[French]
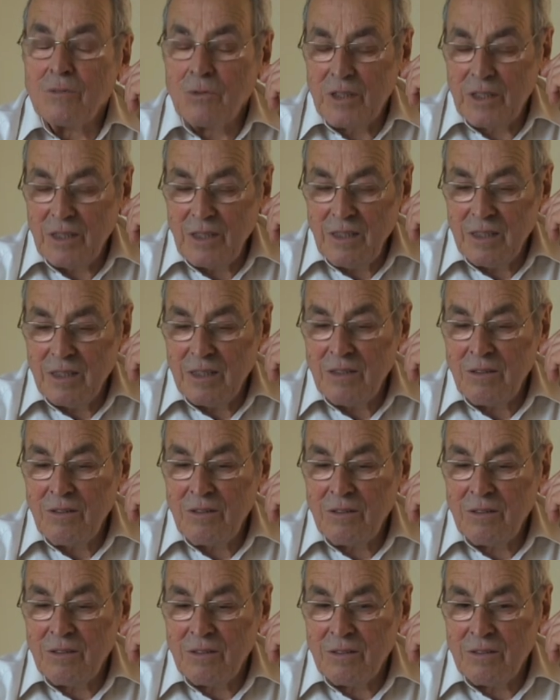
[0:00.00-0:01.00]
Oui,
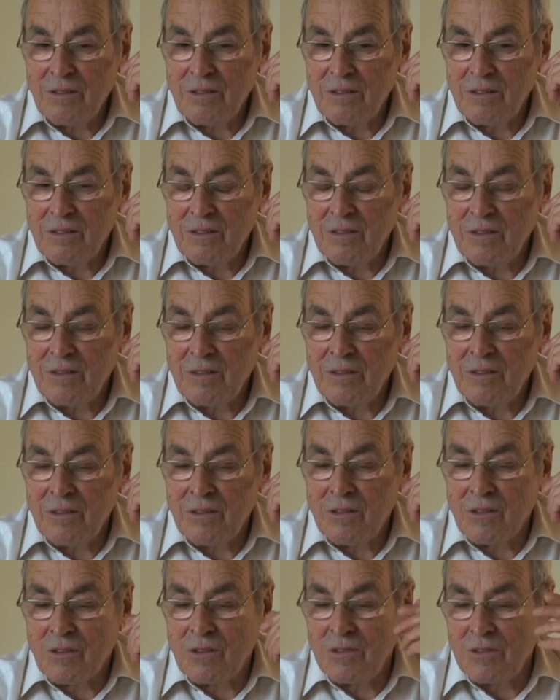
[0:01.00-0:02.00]
euh,
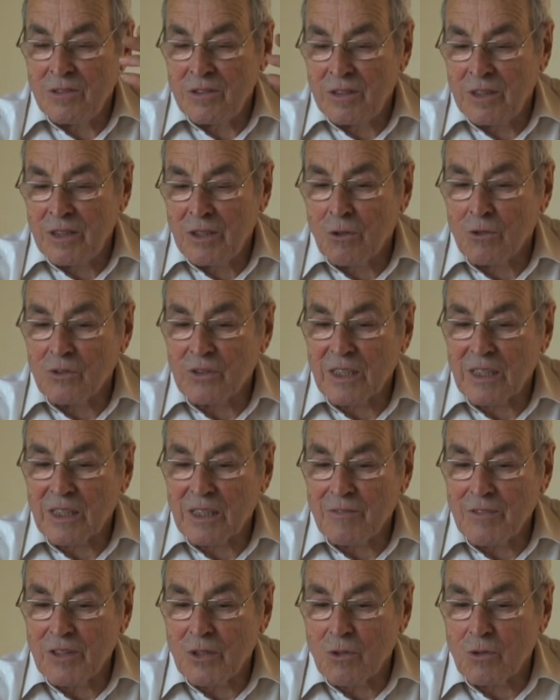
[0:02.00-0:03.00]
du le,
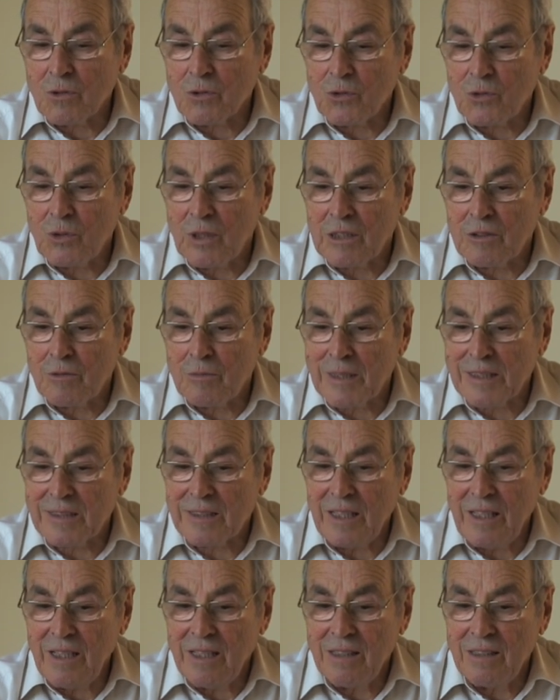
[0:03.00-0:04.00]
avec le consulat de
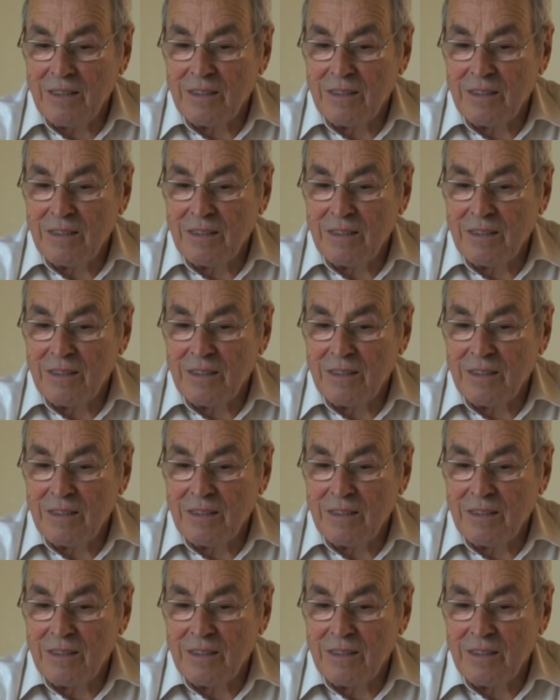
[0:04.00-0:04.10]
Marseille.